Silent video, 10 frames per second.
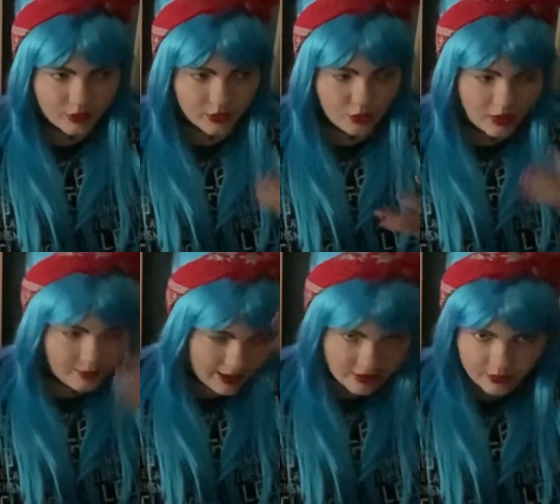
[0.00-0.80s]
nur
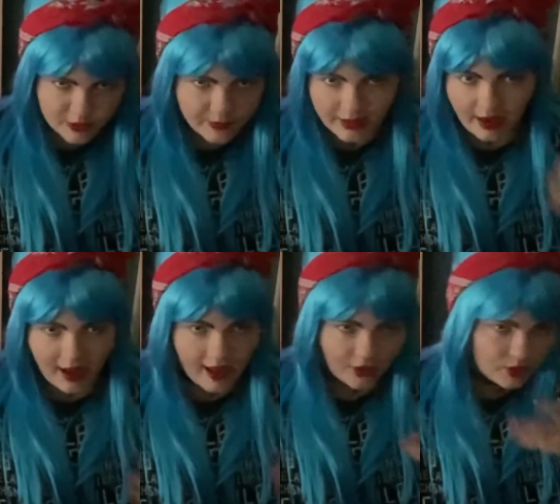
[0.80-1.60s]
mein, zum Beispiel meine
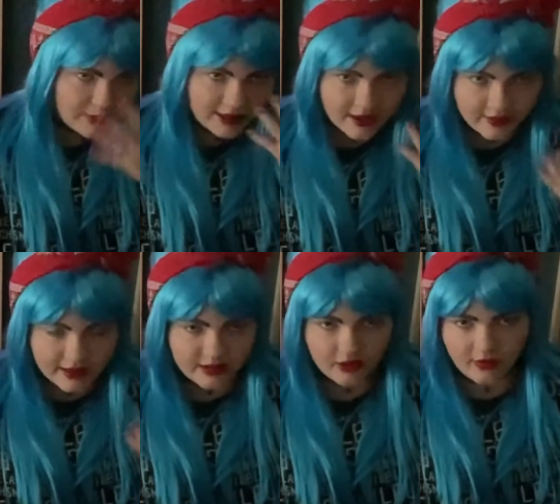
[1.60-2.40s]
Haare oder mein
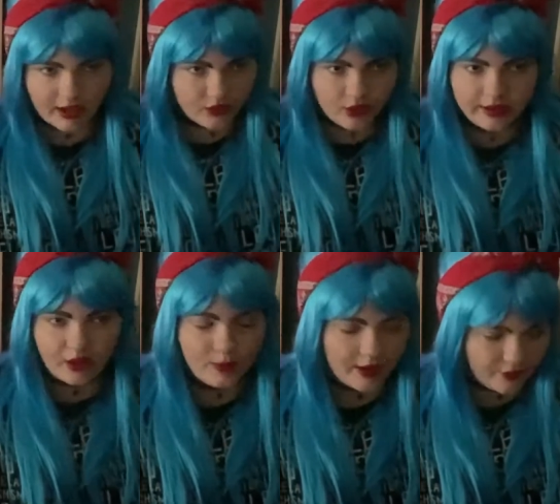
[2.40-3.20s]
Gesicht, das war natürlich
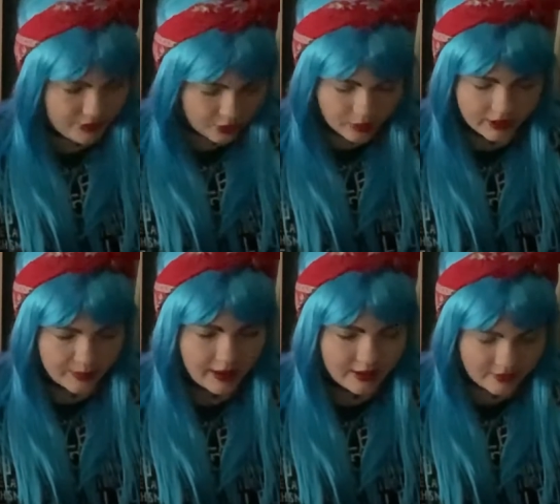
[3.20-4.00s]
auch meine Figur. Ich
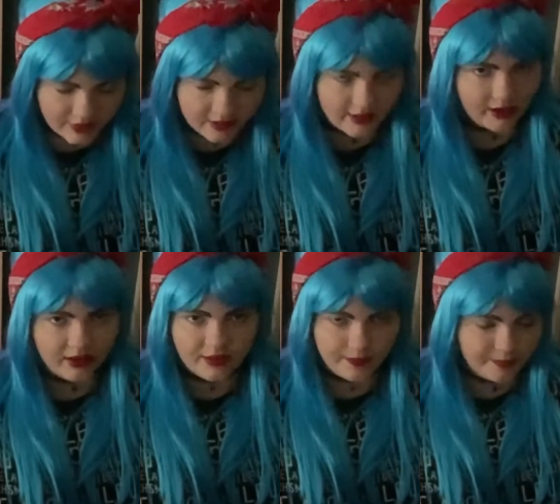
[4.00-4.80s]
meine, wie gesagt,
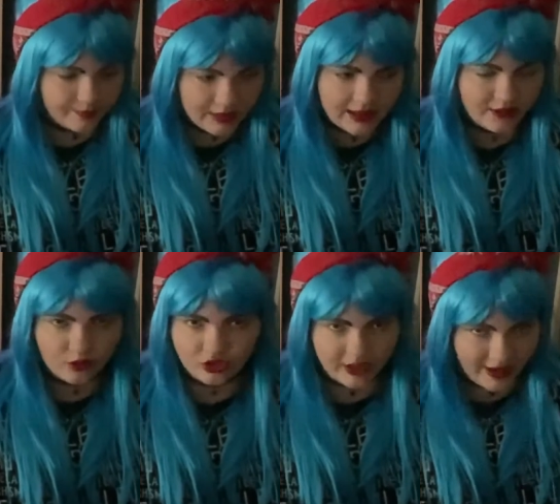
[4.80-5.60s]
ich bin nicht
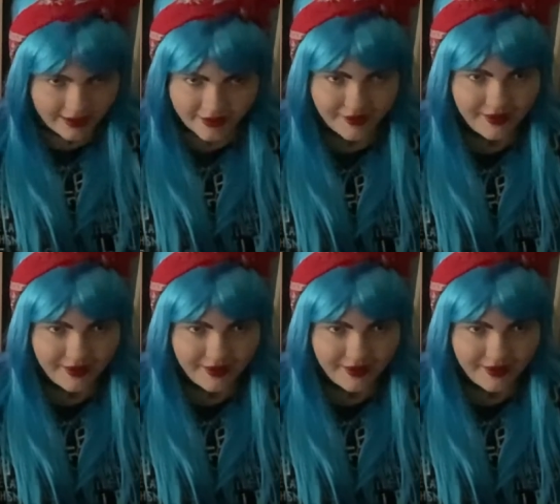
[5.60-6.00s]
so schlank.